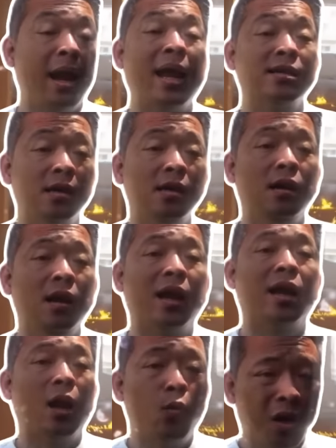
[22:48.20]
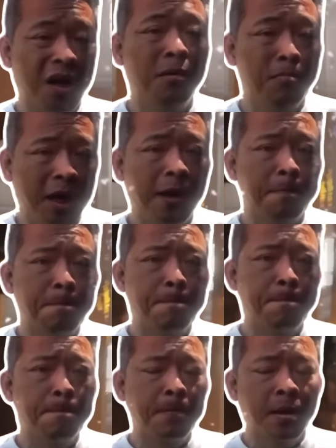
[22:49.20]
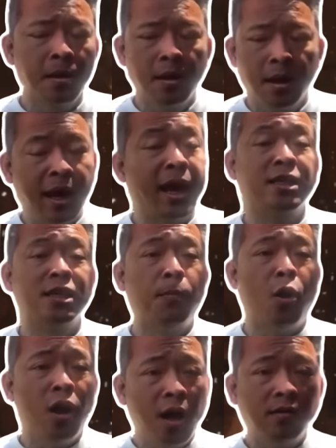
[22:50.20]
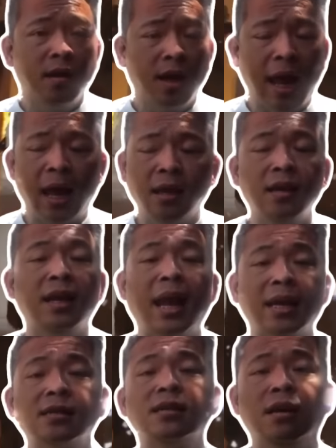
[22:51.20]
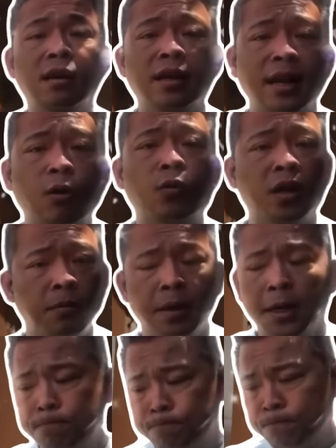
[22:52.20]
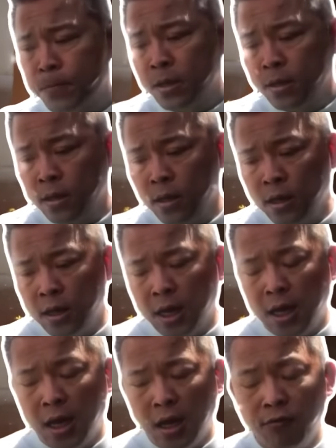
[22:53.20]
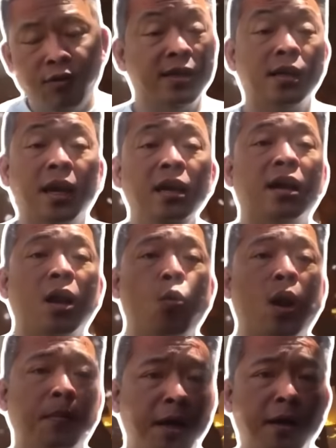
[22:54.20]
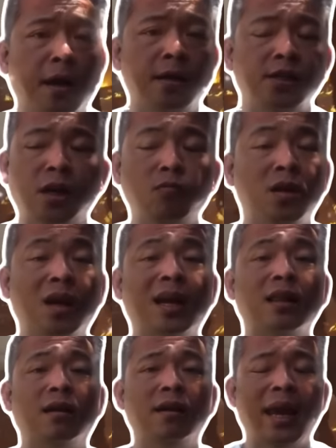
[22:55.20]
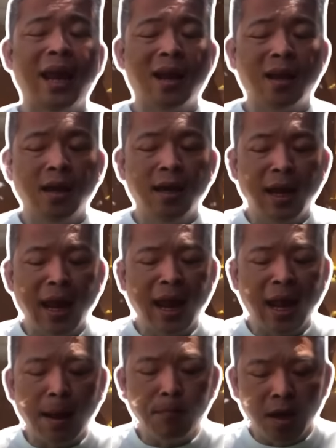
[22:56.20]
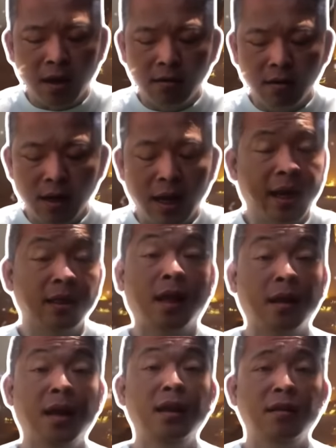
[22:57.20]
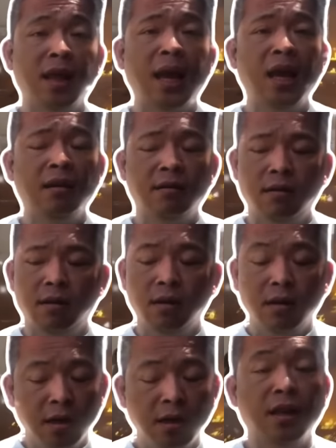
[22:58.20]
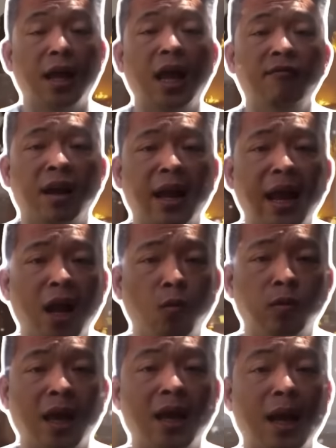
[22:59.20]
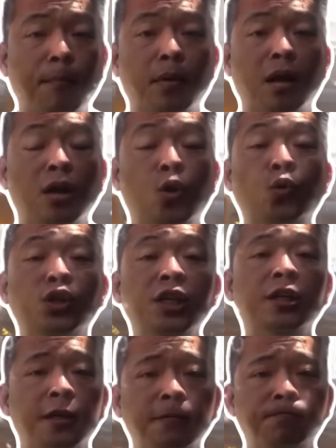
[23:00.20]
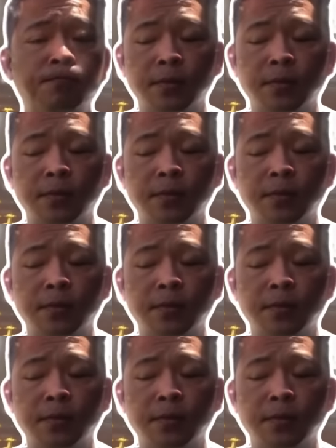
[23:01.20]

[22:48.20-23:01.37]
Nga sẽ giữ lại cái đảo Crimea Nga sẽ bỏ hết tất cả nhưng Nga sẽ giữ lại đảo Crimea à, và sẽ ký được cái hòa bình đó trong những cái thời gian khi Nga cảm nhận được là cái kinh tế kinh tế và Nga không thể cầm cự cuộc chiến nữa